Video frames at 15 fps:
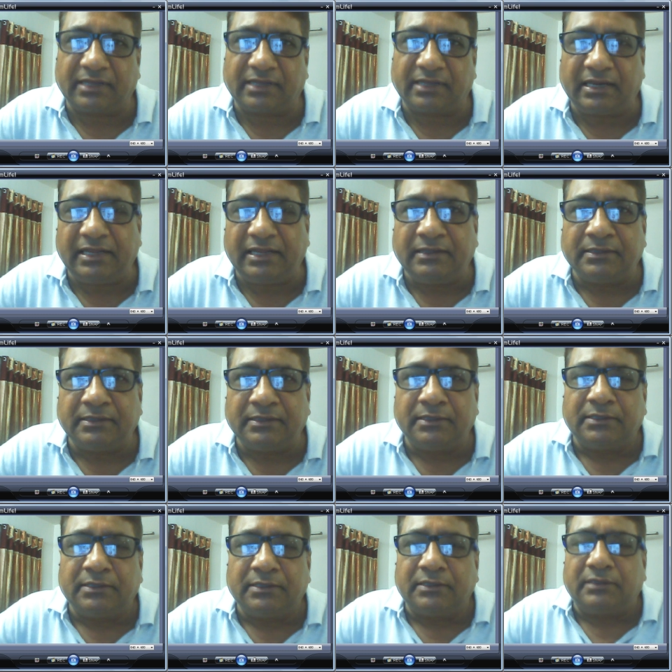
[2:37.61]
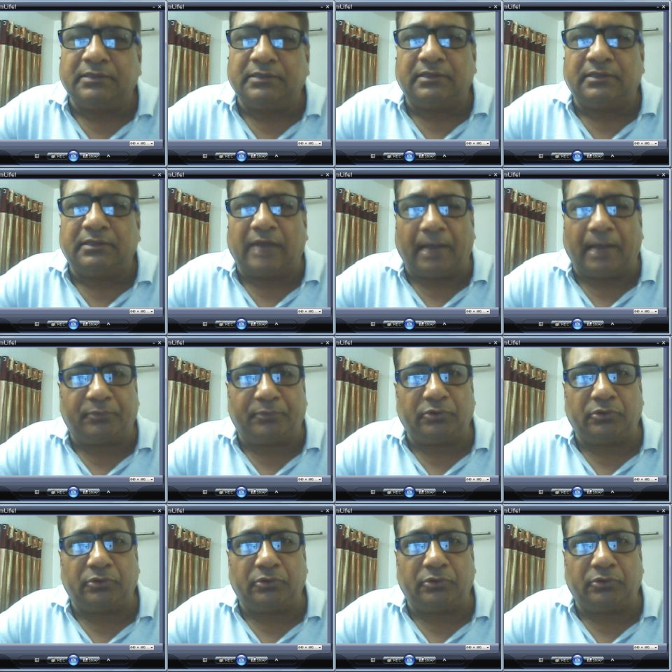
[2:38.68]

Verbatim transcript: करा लें आपको